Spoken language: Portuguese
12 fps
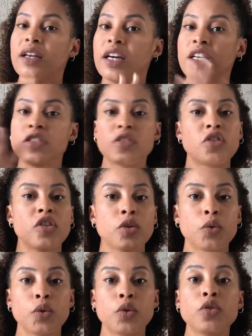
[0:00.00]
Antes de
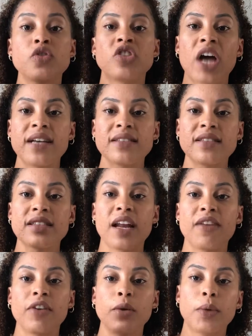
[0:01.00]
tudo, já se
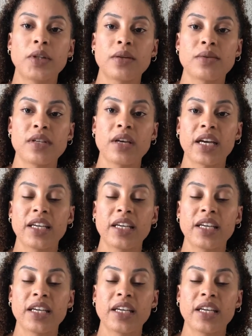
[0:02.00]
inscreva no botãozinho